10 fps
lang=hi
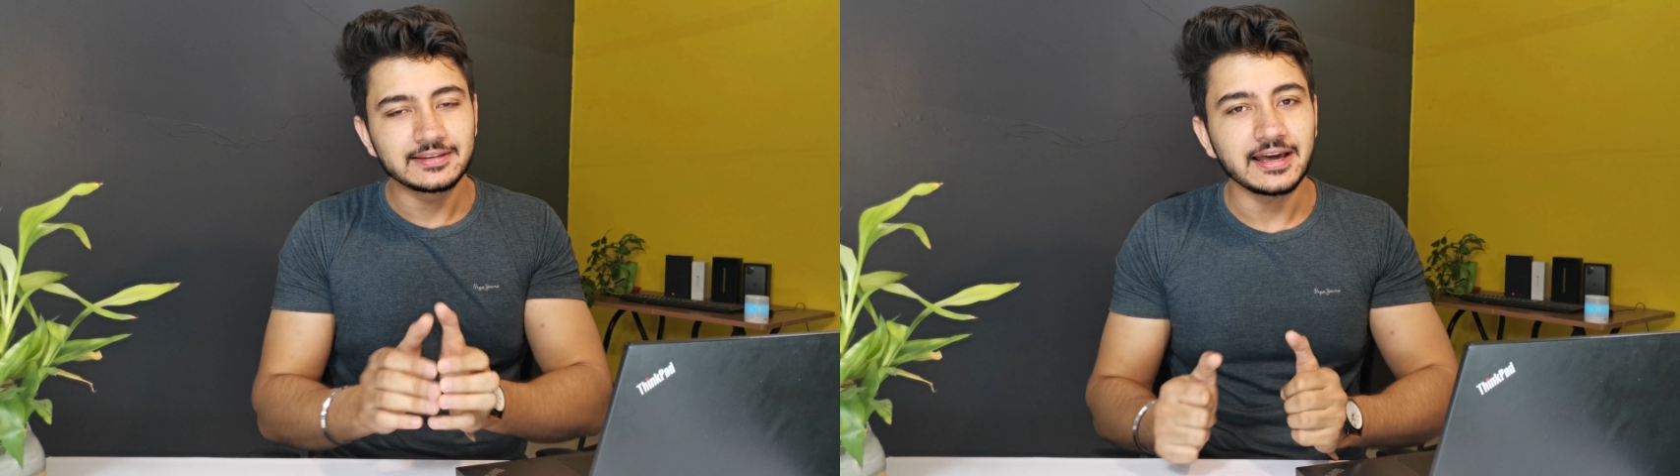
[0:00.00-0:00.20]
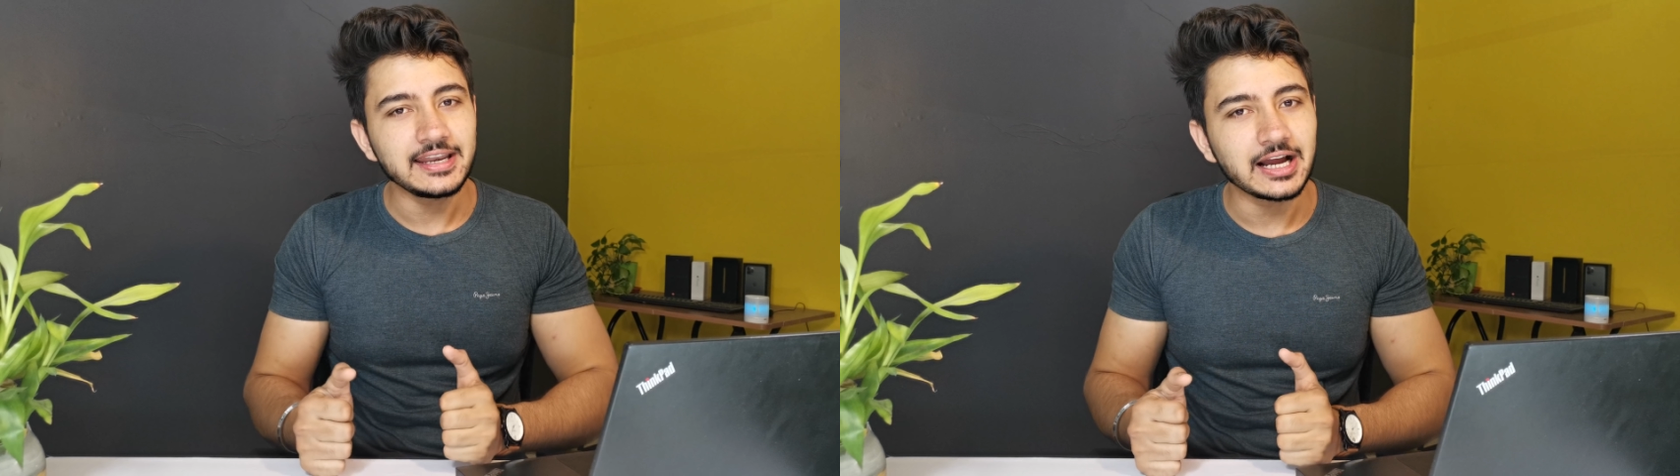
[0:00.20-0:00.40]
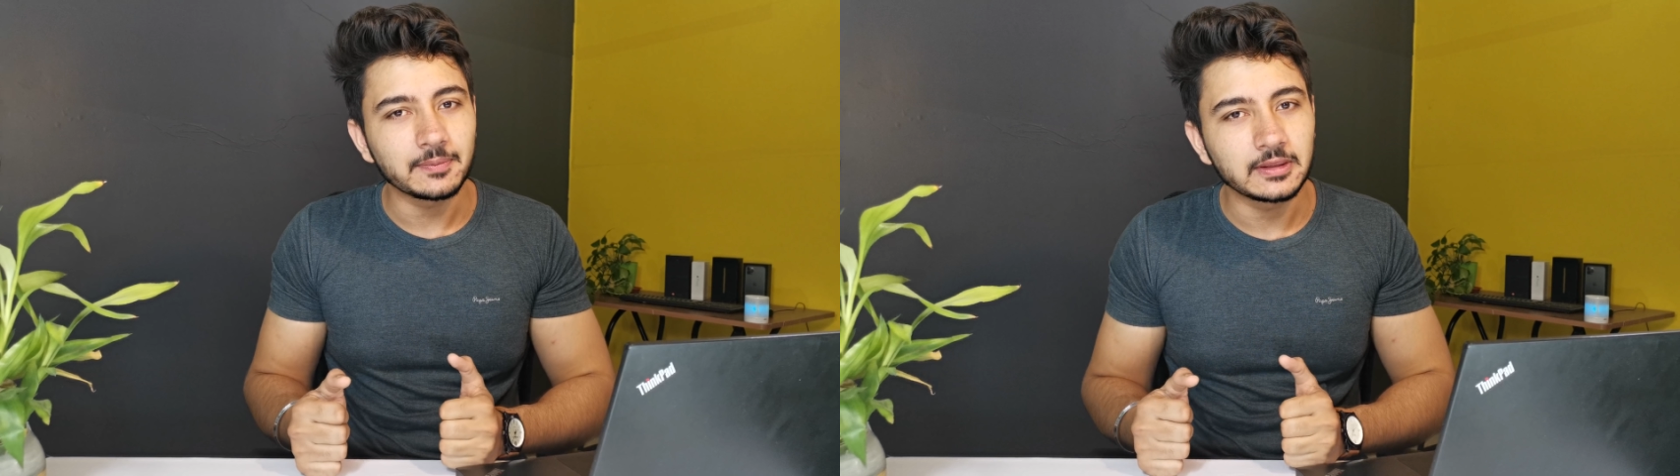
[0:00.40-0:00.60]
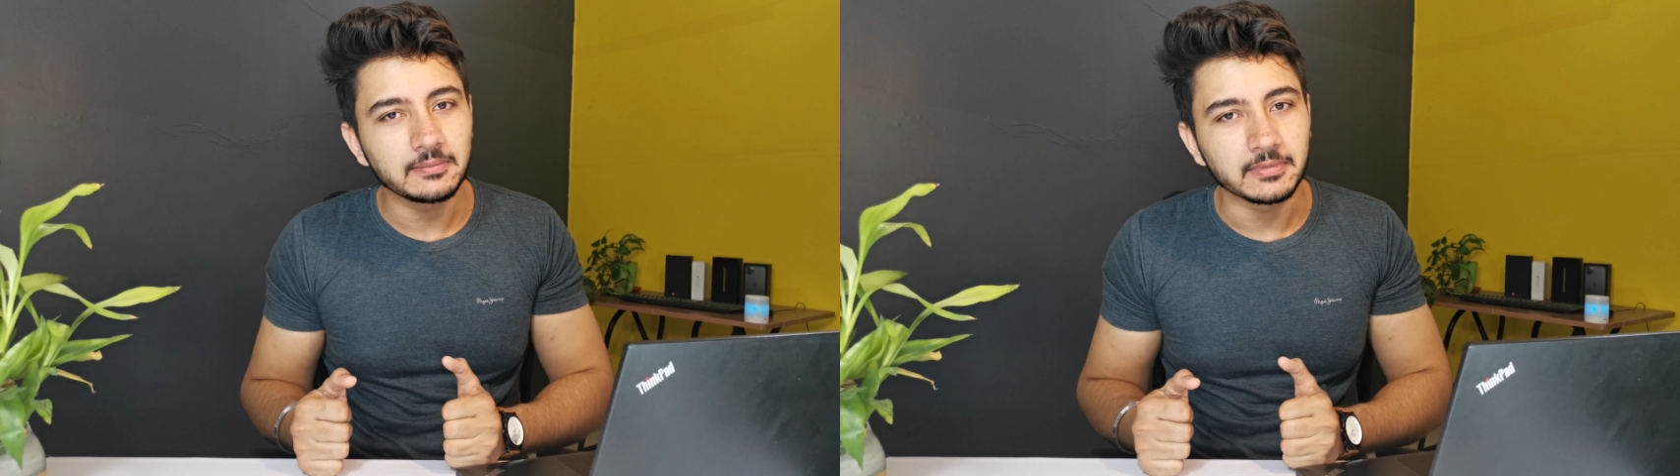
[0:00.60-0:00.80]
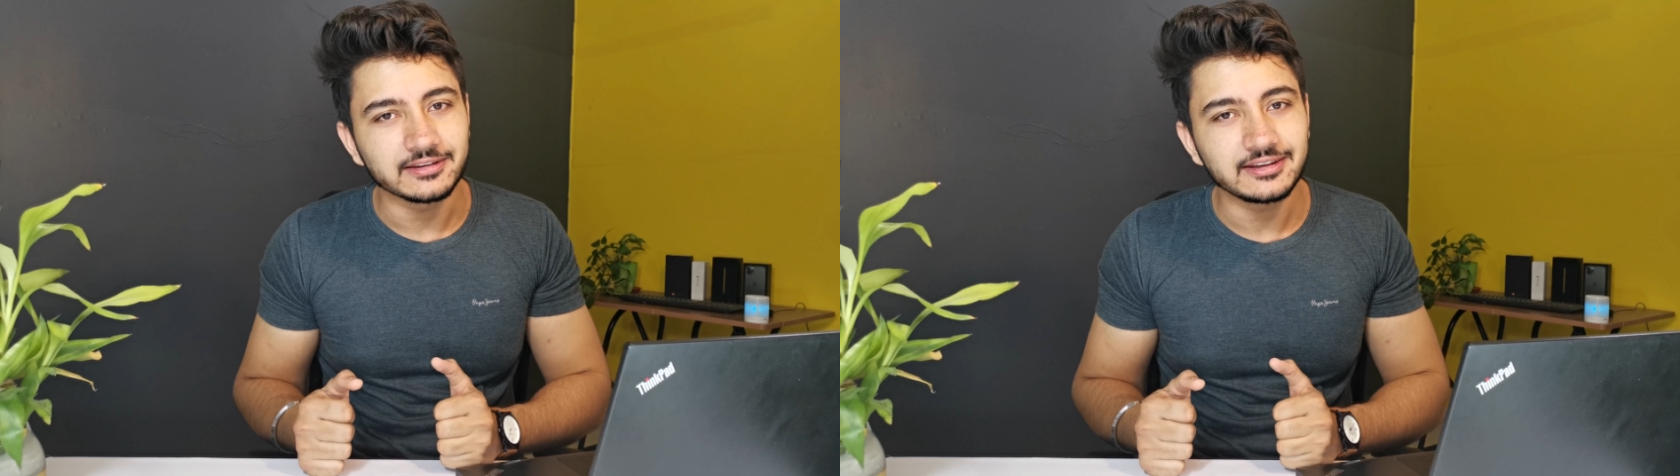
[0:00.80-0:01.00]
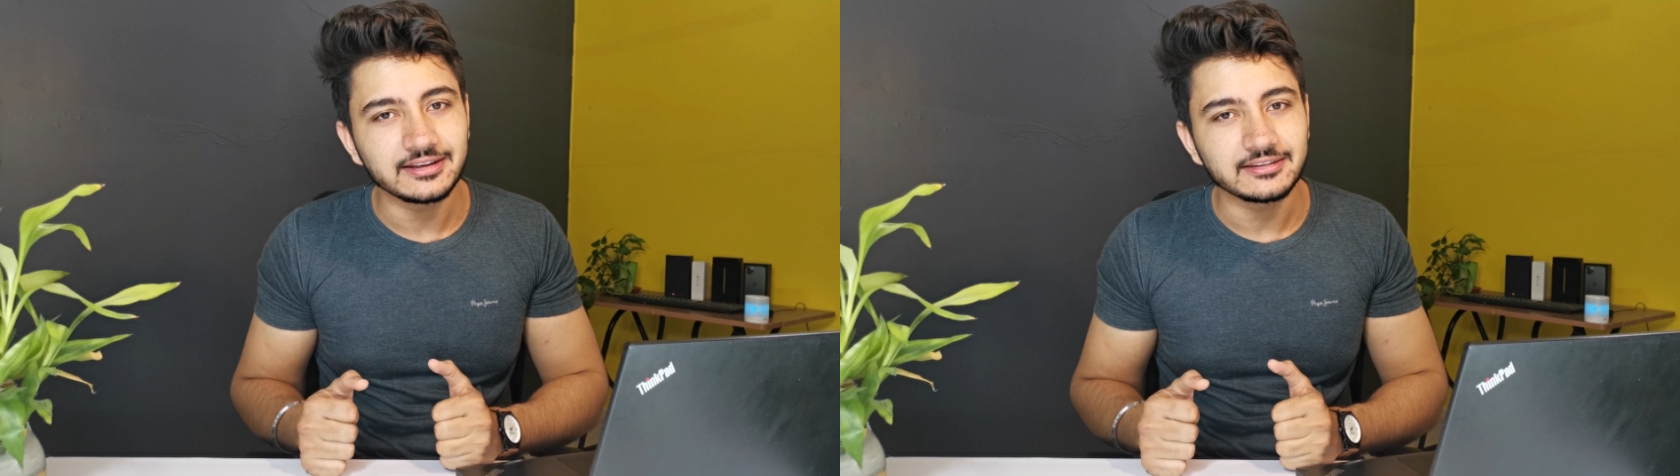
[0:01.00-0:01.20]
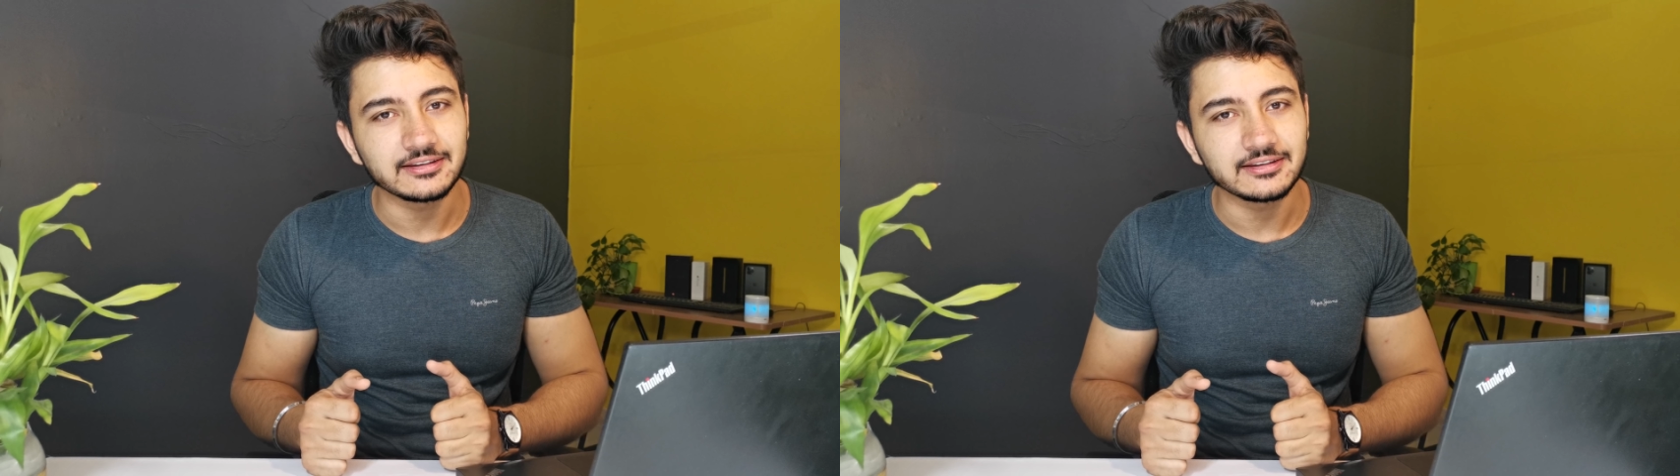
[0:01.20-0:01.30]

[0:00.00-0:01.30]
सारी आपकी मर्जी की